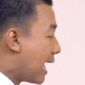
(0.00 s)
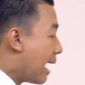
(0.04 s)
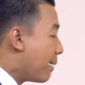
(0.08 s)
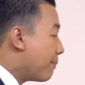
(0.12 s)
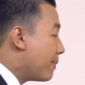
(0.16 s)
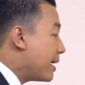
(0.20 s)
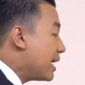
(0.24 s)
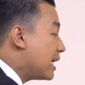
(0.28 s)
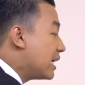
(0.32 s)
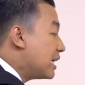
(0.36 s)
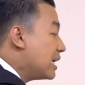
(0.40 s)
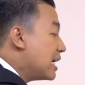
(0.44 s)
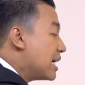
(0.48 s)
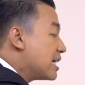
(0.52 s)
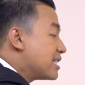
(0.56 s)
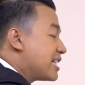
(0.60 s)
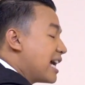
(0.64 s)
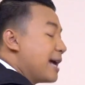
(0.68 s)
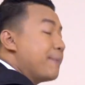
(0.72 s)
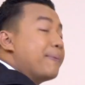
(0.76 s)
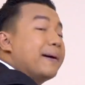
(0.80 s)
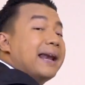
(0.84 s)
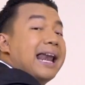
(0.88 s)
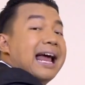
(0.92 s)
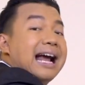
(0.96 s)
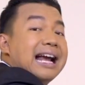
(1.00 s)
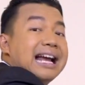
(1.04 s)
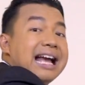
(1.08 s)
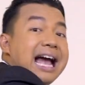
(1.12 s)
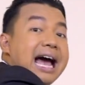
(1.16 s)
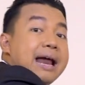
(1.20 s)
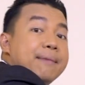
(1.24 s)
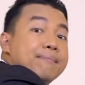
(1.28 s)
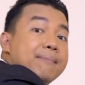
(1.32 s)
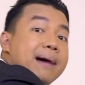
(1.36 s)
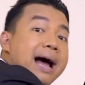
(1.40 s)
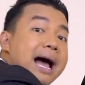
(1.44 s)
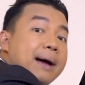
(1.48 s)
ทำให้เครื่องใช้พลัง
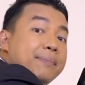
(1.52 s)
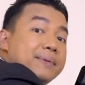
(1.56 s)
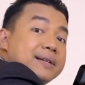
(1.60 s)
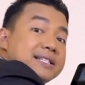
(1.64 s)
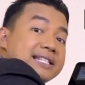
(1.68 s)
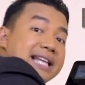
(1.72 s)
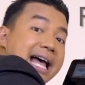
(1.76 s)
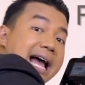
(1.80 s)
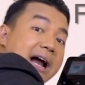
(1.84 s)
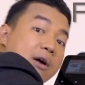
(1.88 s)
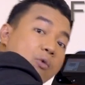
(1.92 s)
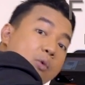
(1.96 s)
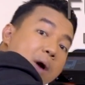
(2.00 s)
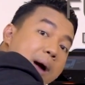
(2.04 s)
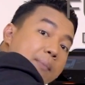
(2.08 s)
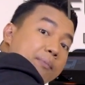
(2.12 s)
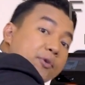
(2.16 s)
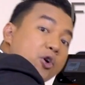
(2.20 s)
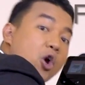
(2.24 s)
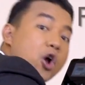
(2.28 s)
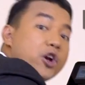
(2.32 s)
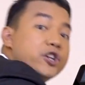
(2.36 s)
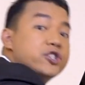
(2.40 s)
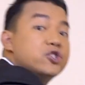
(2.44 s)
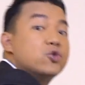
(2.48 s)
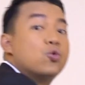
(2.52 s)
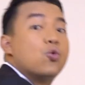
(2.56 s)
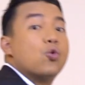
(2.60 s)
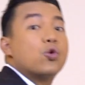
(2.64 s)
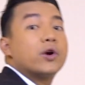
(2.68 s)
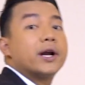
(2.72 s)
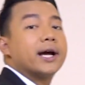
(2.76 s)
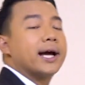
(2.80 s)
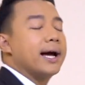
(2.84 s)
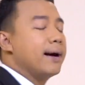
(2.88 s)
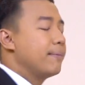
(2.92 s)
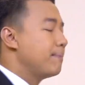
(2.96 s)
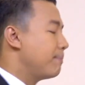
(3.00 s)
งานมากเพื่อสร้างความร้อนสูง
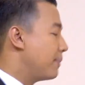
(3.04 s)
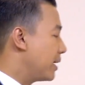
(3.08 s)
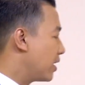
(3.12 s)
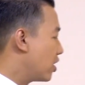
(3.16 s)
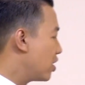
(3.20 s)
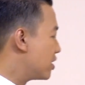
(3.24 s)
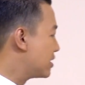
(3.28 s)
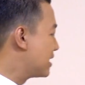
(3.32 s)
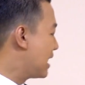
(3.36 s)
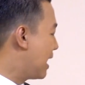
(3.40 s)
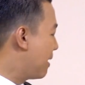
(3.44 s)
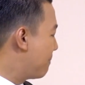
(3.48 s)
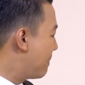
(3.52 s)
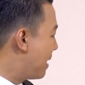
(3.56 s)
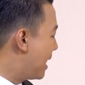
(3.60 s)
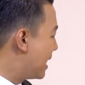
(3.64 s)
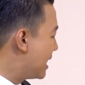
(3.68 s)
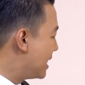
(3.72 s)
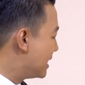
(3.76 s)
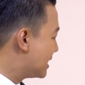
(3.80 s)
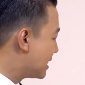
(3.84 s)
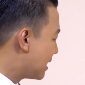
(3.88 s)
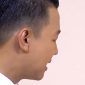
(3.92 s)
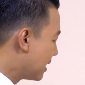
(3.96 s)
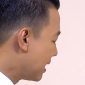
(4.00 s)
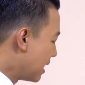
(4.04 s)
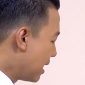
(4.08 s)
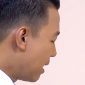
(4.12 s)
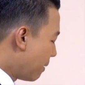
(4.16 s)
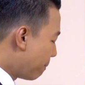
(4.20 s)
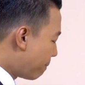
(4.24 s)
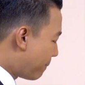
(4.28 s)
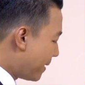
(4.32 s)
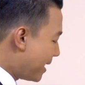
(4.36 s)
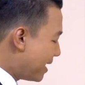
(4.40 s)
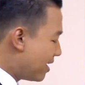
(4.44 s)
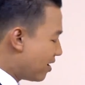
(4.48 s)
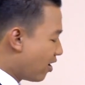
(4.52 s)
นะครับมันก็สามารถที่จะ
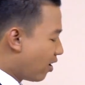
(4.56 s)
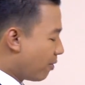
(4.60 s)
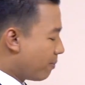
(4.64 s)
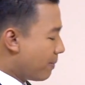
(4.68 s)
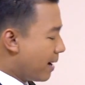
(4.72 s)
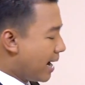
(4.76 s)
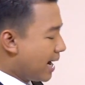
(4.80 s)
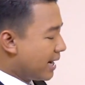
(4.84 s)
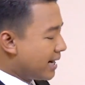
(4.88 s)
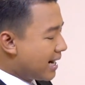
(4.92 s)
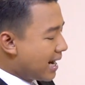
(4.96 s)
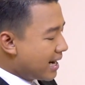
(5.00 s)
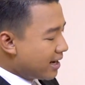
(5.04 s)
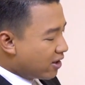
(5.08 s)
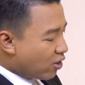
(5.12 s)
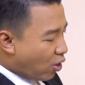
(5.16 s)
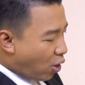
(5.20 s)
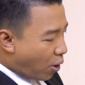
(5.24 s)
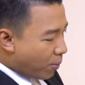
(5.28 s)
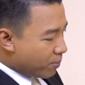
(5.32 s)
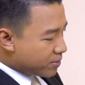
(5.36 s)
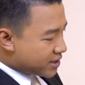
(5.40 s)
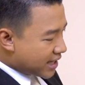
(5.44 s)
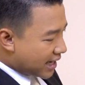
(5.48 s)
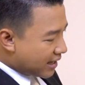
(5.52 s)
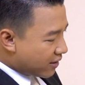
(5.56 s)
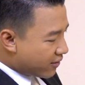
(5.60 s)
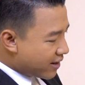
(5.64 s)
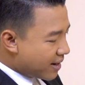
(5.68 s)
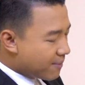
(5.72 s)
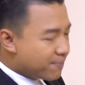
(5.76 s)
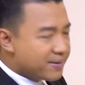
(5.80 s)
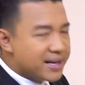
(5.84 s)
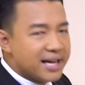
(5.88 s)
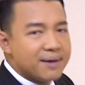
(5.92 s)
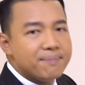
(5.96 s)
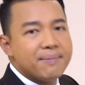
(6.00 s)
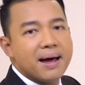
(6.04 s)
ปริ้นออกมาได้คมชัดเรีย
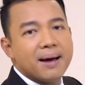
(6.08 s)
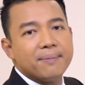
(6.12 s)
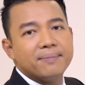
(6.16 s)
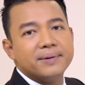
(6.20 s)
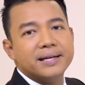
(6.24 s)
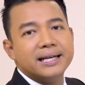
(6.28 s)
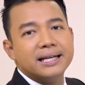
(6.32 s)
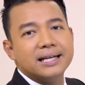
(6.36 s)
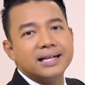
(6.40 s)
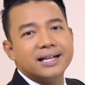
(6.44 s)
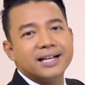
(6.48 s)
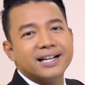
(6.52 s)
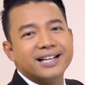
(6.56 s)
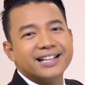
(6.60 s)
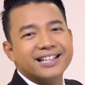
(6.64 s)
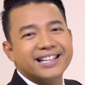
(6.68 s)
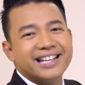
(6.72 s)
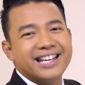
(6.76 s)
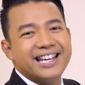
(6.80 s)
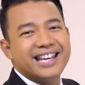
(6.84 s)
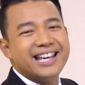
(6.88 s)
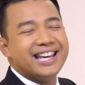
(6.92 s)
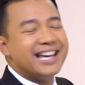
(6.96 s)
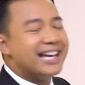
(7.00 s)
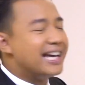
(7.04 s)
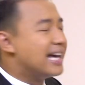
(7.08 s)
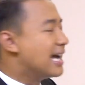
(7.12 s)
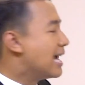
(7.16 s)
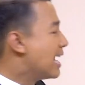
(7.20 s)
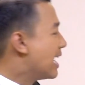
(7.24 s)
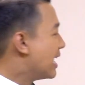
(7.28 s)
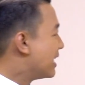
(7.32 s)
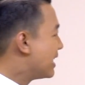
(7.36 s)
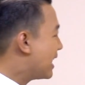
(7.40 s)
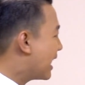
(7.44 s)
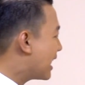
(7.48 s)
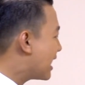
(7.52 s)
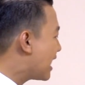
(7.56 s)
บเนียนแบบนี้เลยนี่
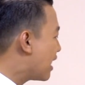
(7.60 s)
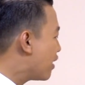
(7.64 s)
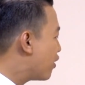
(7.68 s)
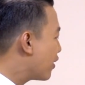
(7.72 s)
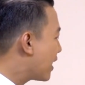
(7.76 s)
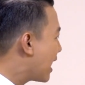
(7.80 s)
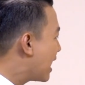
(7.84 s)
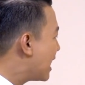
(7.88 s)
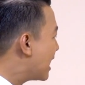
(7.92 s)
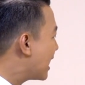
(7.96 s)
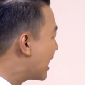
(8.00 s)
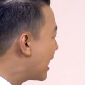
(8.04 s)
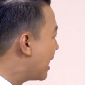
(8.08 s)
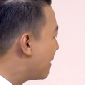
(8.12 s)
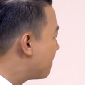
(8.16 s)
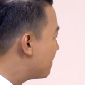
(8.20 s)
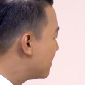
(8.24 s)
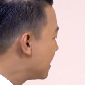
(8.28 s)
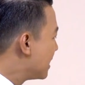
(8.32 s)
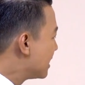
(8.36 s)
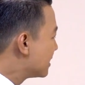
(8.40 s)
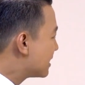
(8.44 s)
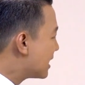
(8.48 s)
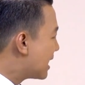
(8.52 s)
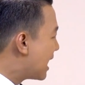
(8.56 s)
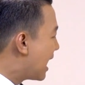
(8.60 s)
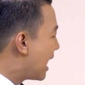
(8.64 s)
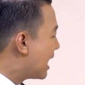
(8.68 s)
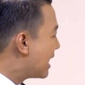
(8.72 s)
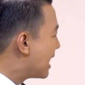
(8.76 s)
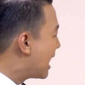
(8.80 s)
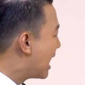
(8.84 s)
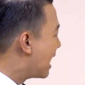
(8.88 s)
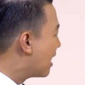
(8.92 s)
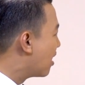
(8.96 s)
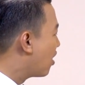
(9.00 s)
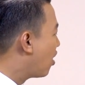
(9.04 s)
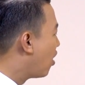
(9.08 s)
ในขณะเดียวกันนะครับ สถา
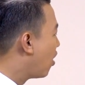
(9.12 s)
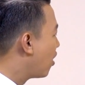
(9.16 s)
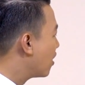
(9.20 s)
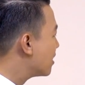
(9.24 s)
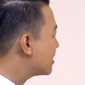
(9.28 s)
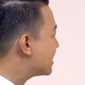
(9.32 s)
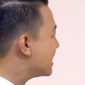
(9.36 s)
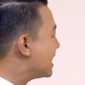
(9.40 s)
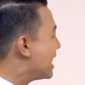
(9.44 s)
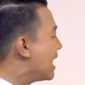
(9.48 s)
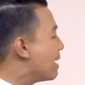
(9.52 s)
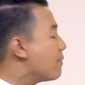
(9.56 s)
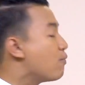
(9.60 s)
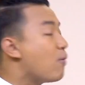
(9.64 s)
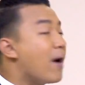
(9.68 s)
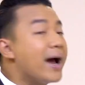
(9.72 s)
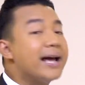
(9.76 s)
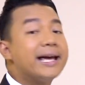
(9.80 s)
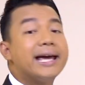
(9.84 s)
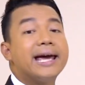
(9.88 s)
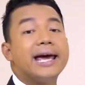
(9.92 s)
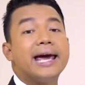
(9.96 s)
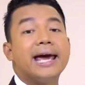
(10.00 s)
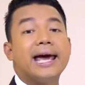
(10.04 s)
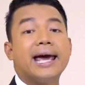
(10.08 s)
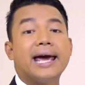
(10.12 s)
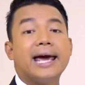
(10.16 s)
นะของ CMYK